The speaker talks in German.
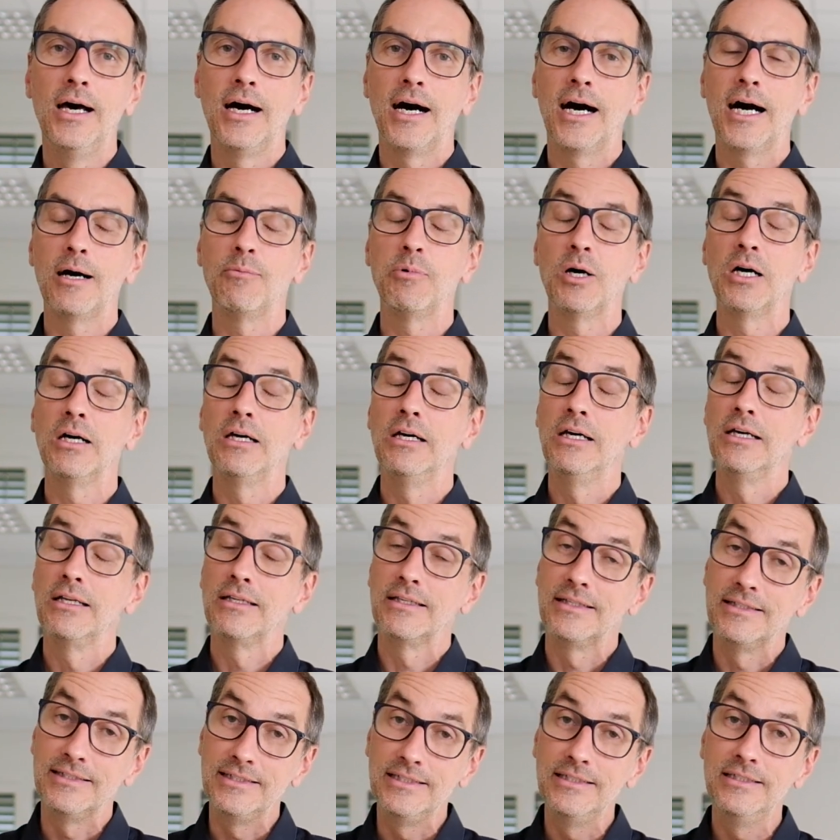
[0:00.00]
Aber
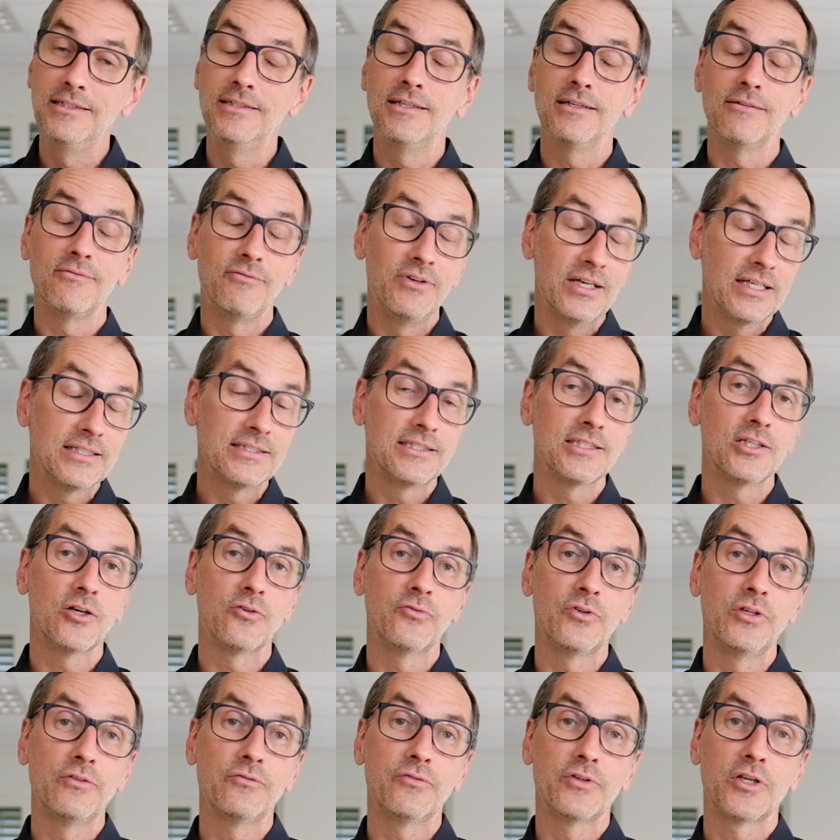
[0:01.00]
die werden sich
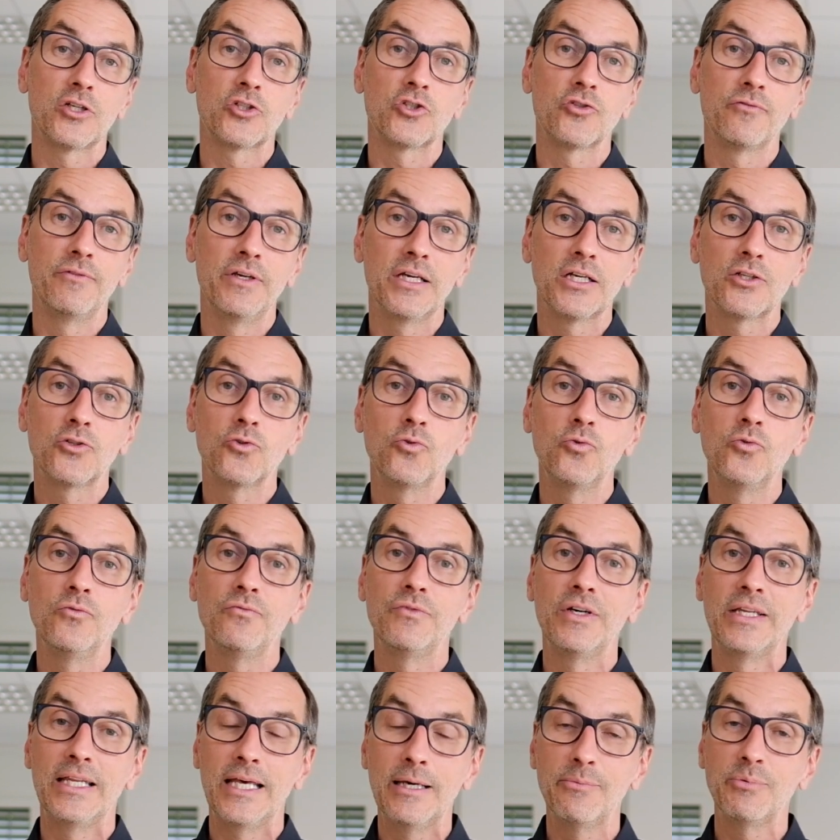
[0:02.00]
auf jeden Fall schwer tun.
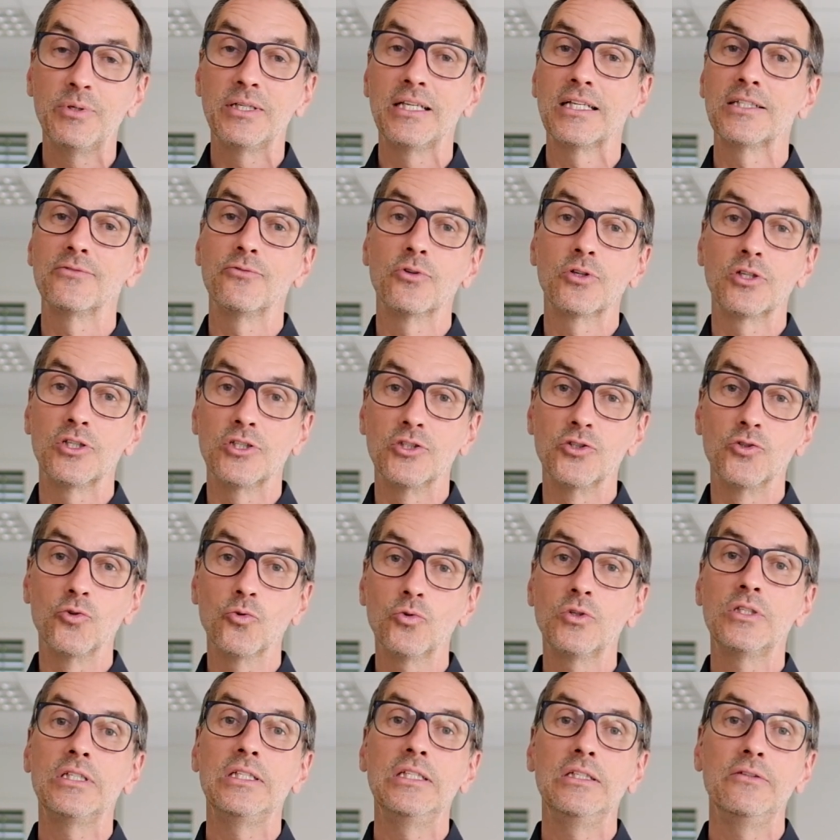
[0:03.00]
Wenn Apple das wirklich
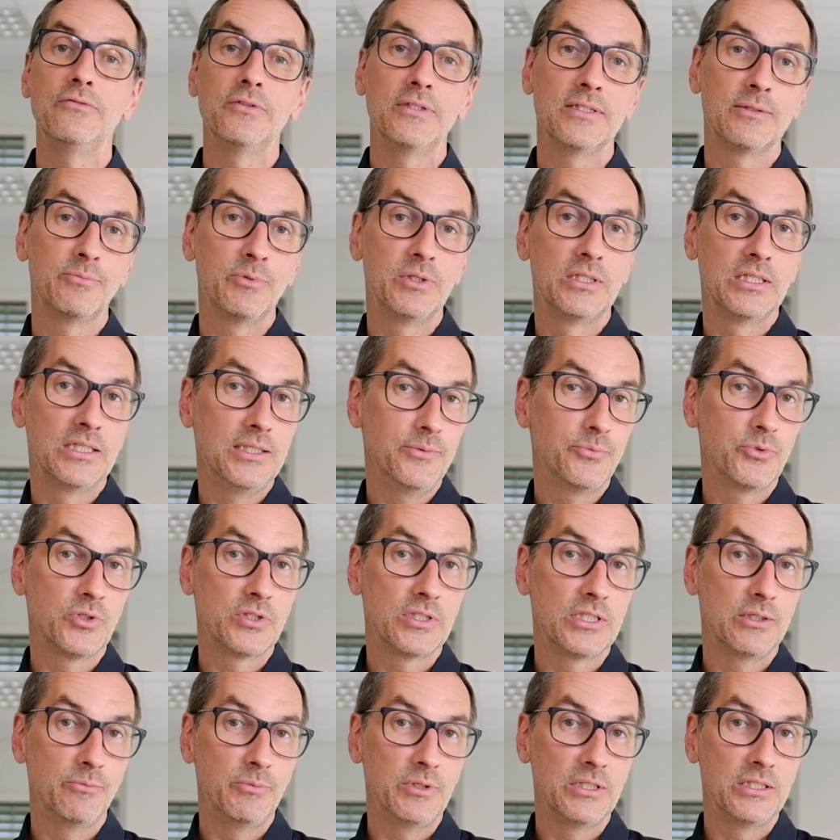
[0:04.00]
so tief ins
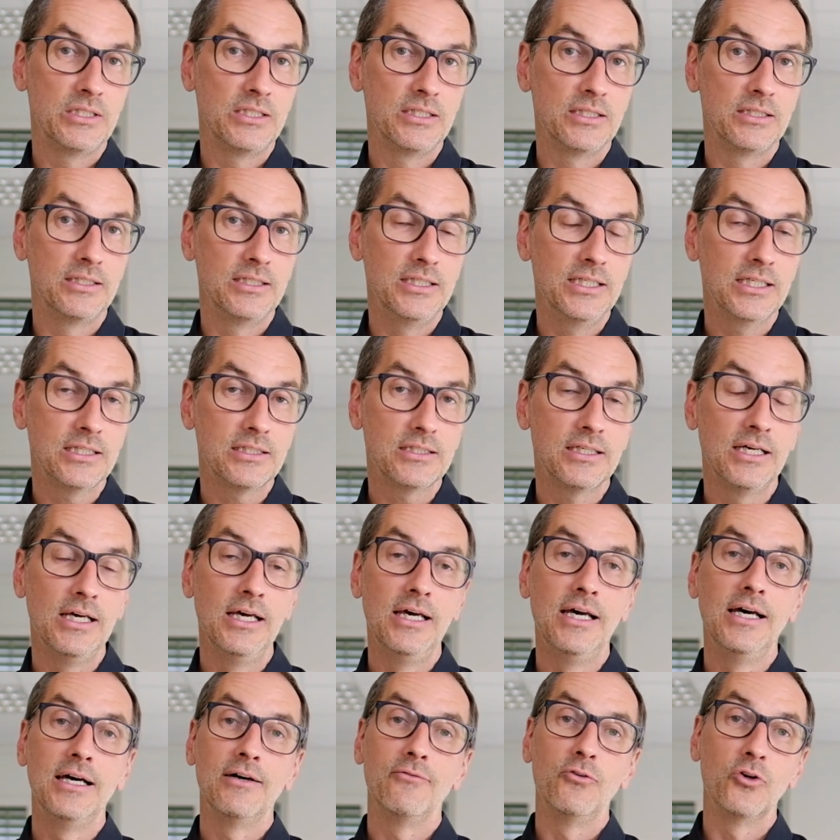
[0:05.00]
Betriebssystem integriert,
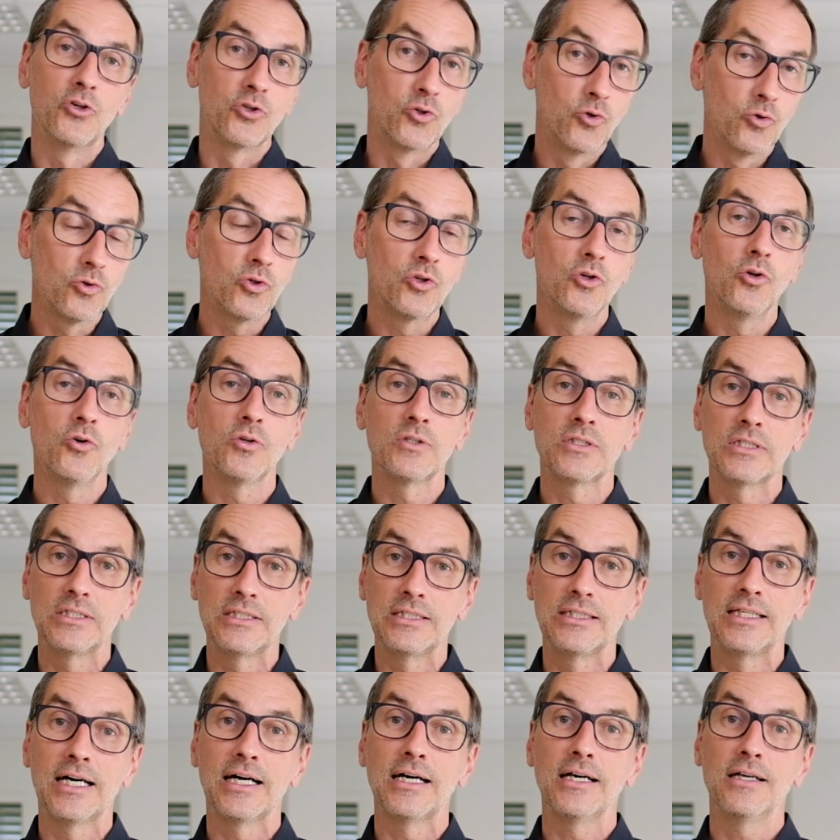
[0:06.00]
wird GoodNotes
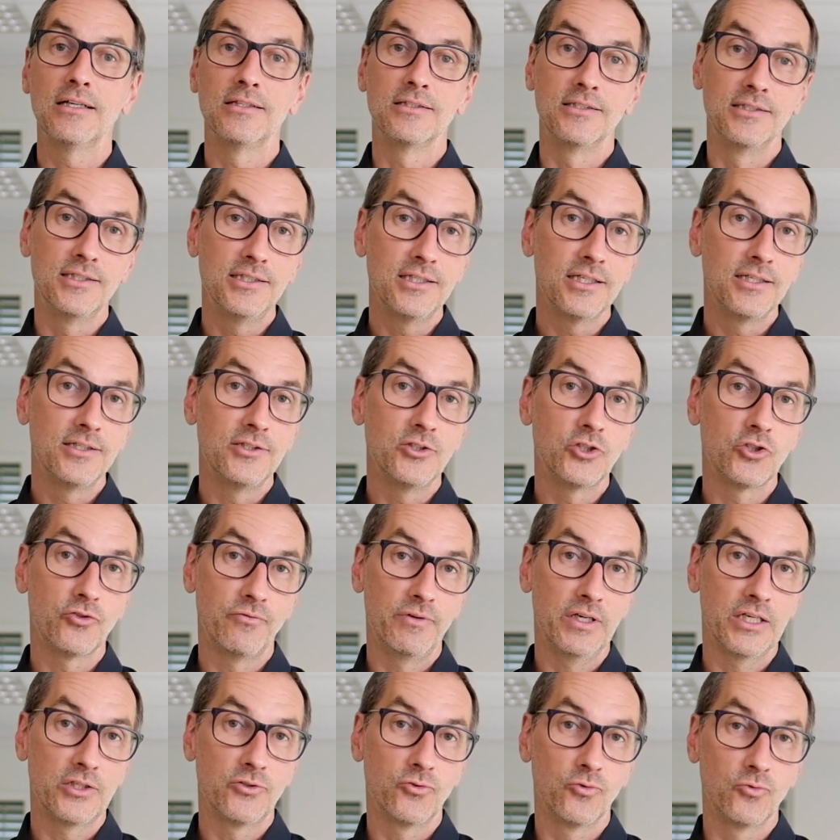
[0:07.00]
sich da sicherlich
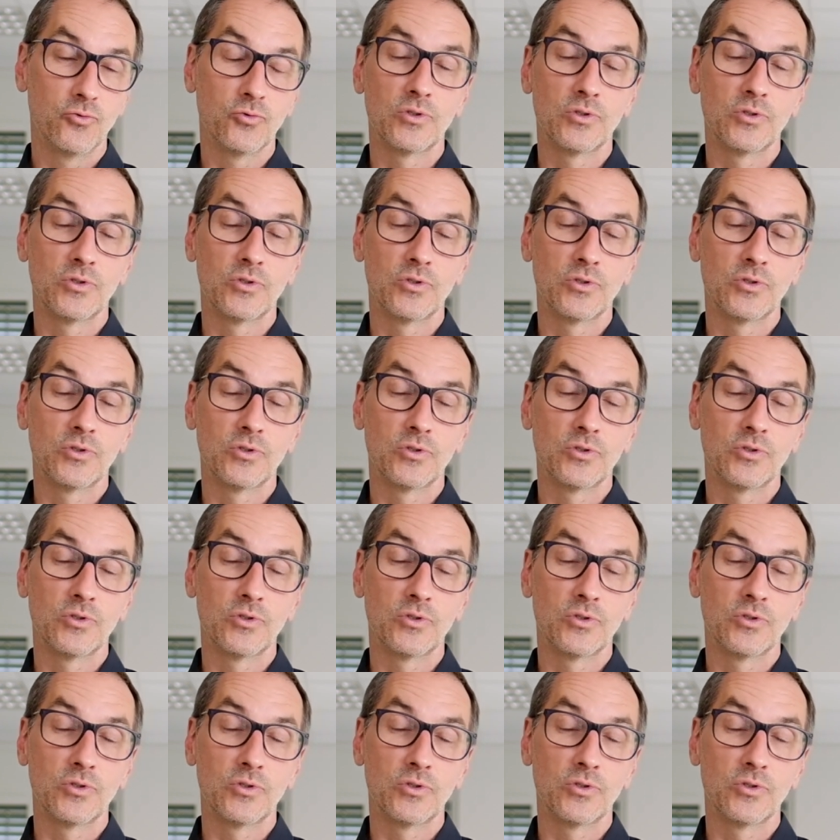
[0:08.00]
schwer tun.